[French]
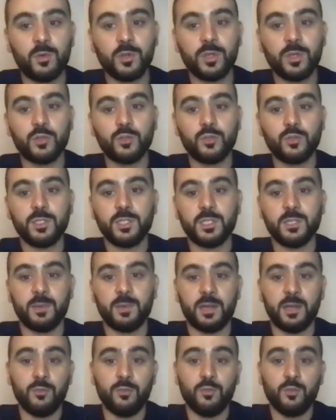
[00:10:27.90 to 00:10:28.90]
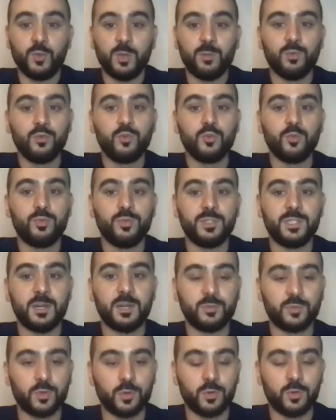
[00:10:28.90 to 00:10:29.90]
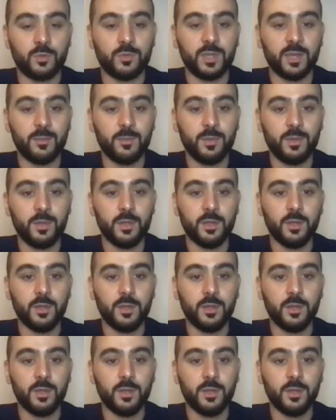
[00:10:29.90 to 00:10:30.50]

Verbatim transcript: quelque chose qui va, bah, du coup, est beaucoup plus stable sur le long terme